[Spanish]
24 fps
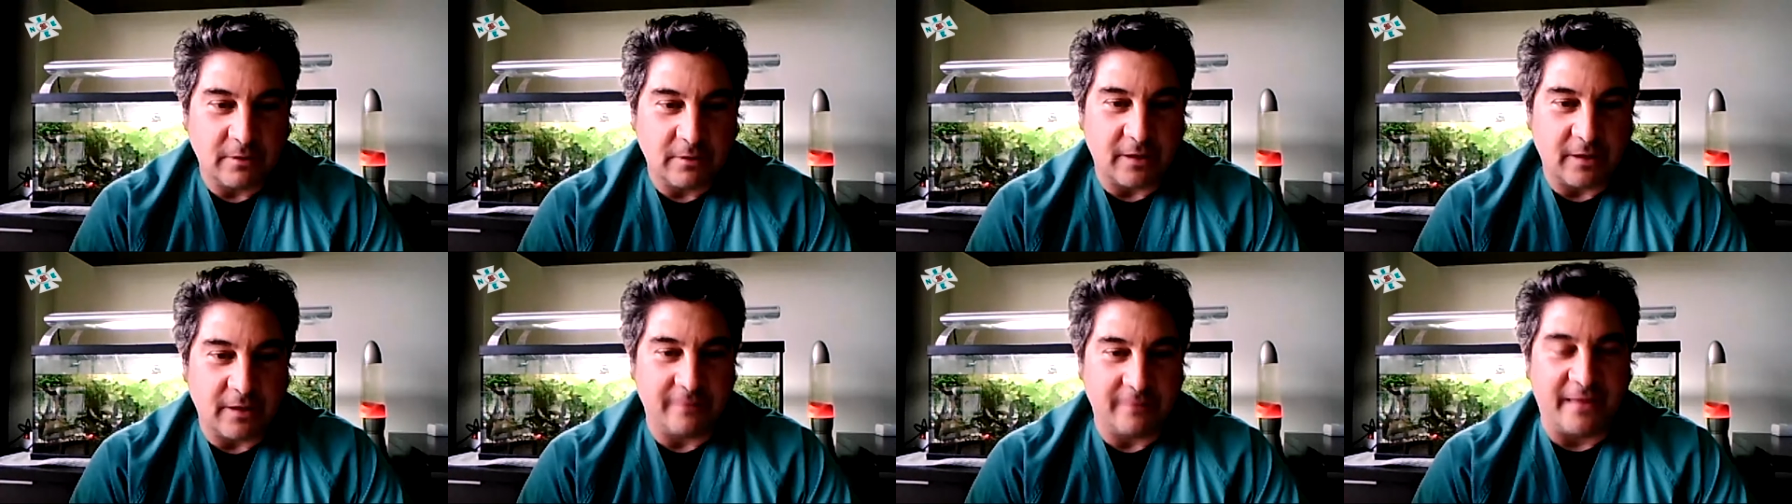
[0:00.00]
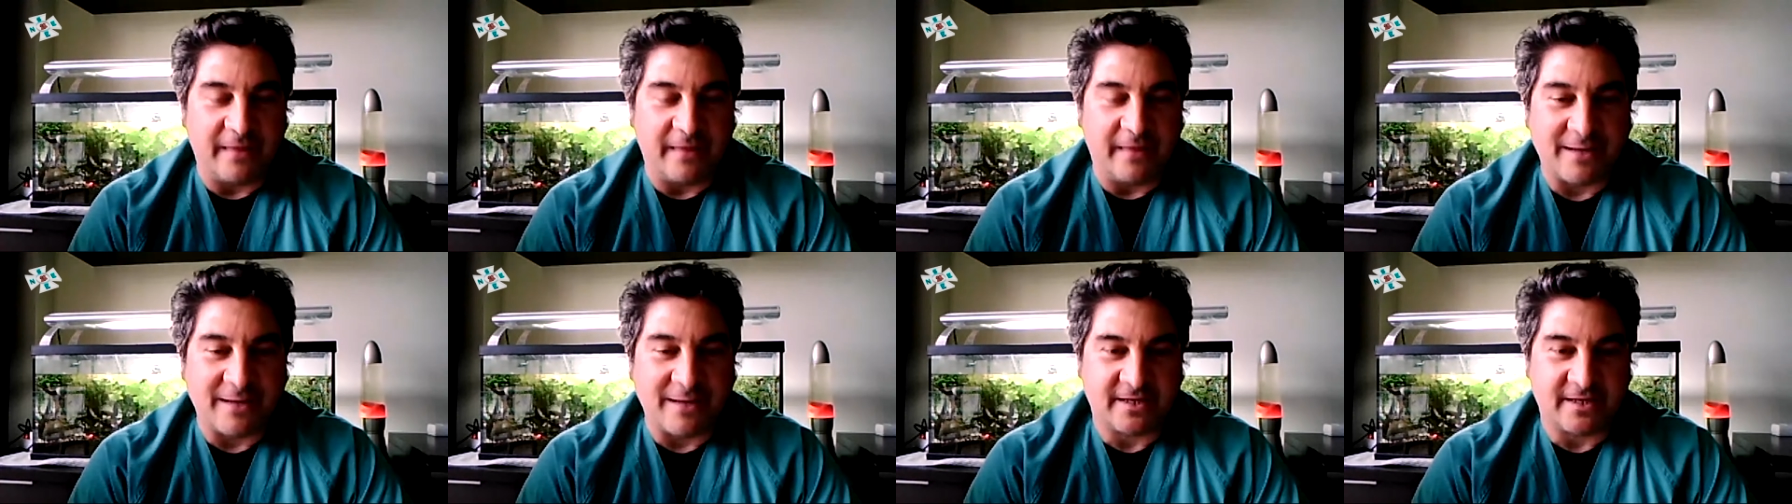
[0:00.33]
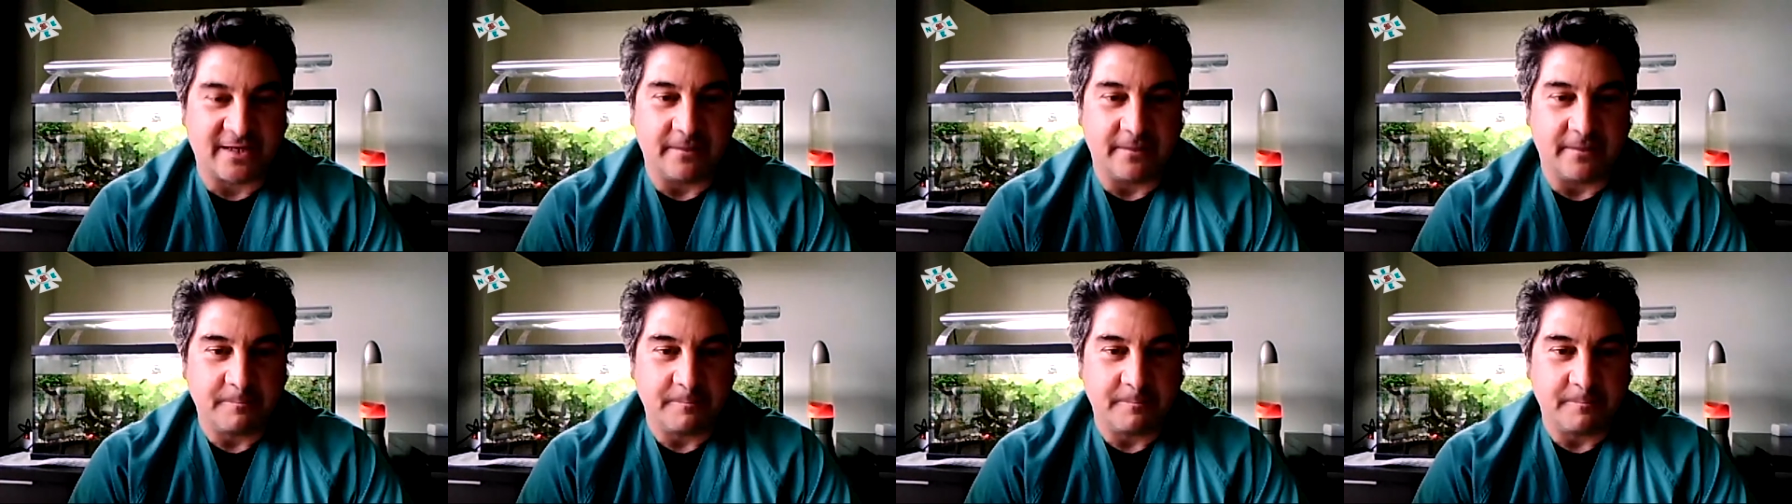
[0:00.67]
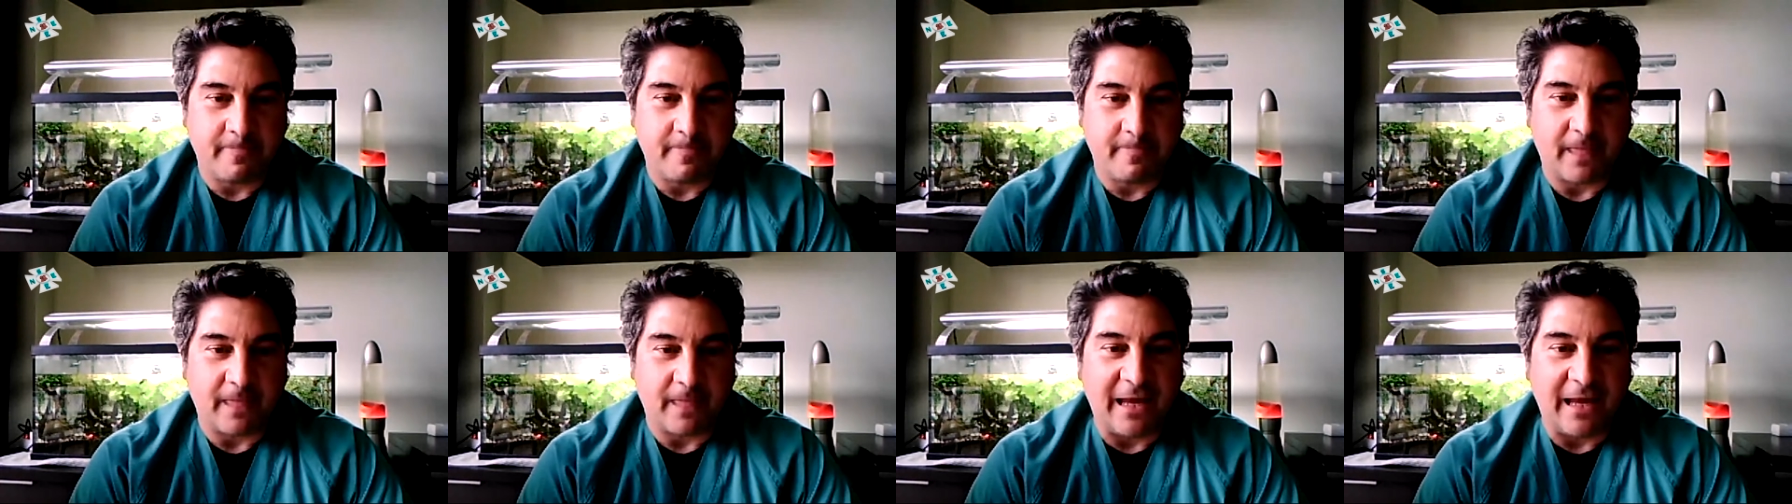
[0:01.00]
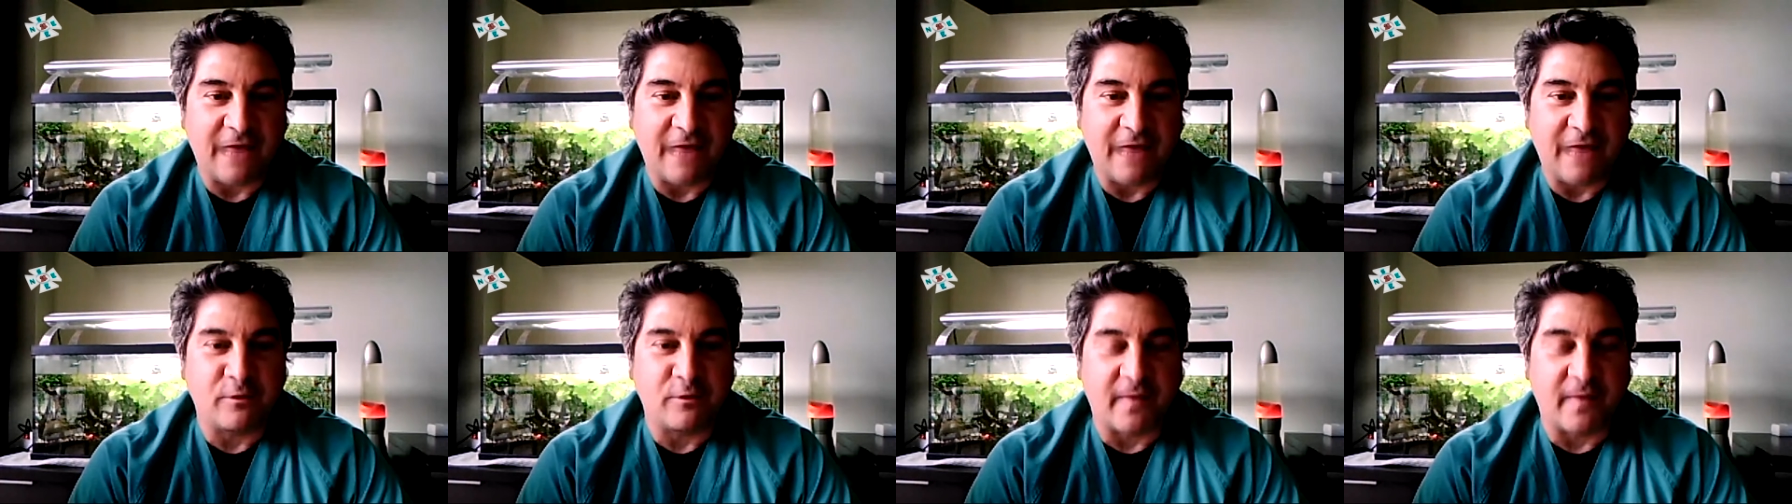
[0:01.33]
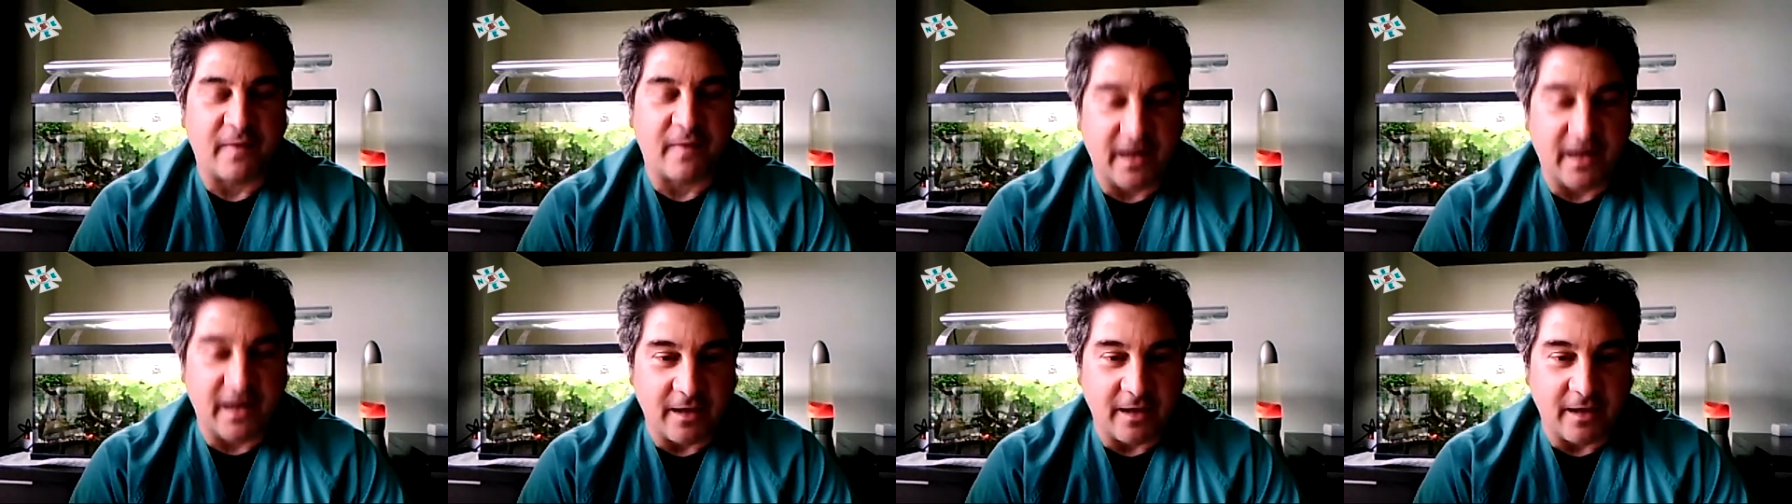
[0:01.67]
de base en la
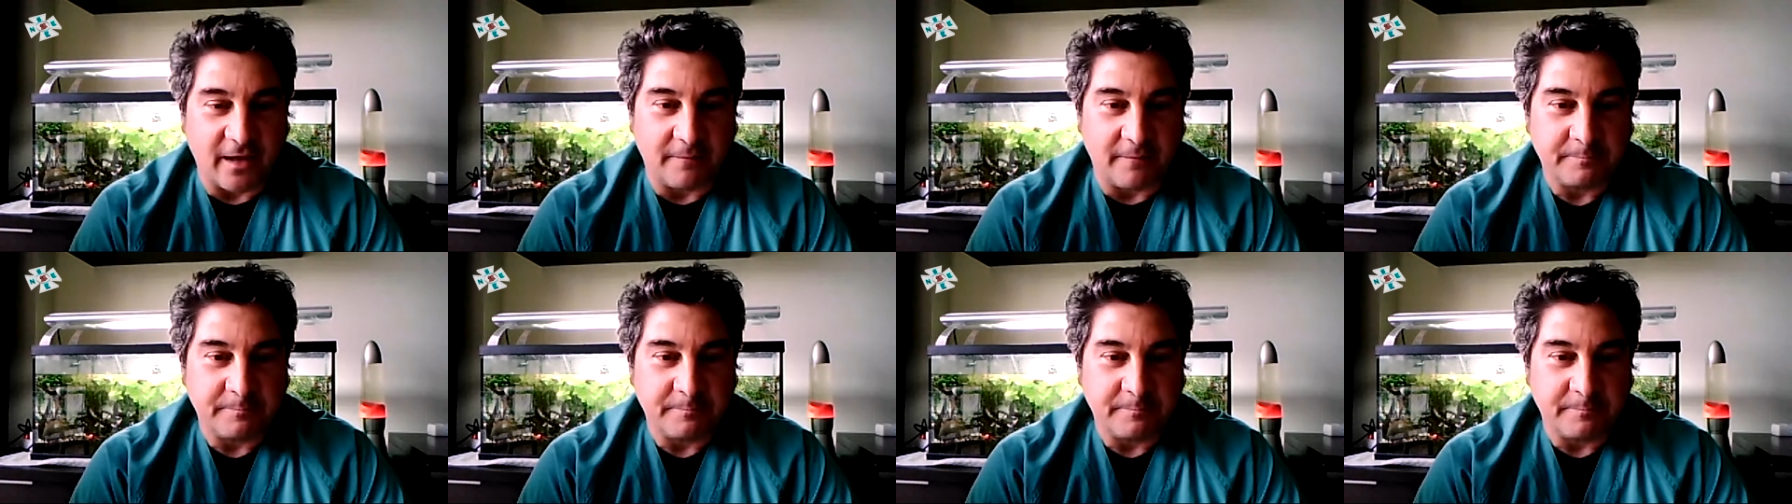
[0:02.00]
ciudadanía.